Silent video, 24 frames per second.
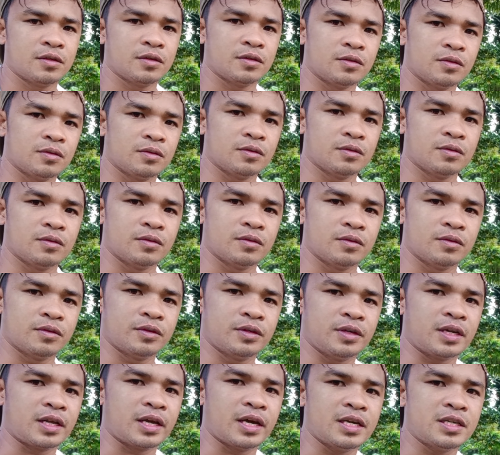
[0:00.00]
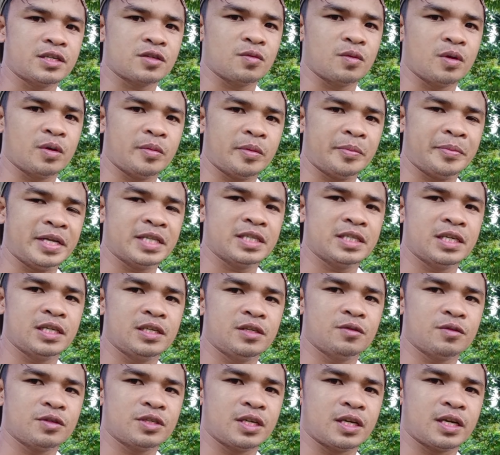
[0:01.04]
So, yan guys, kung mapapansin
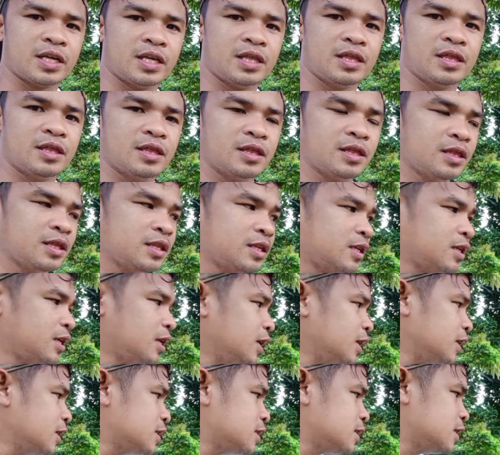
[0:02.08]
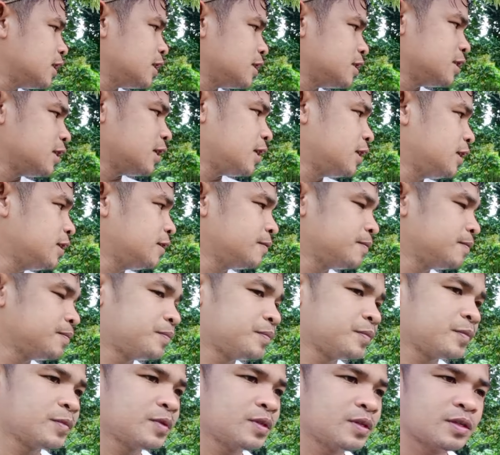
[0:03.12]
nyo, si Red is nandyan.
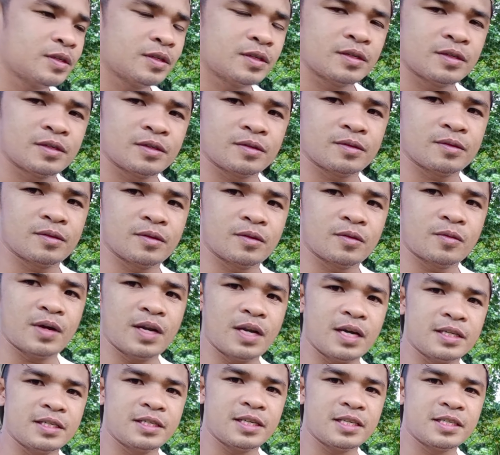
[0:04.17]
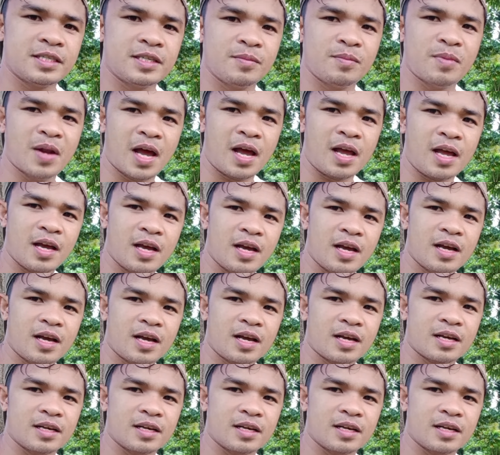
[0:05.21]
So, wala dyan si Black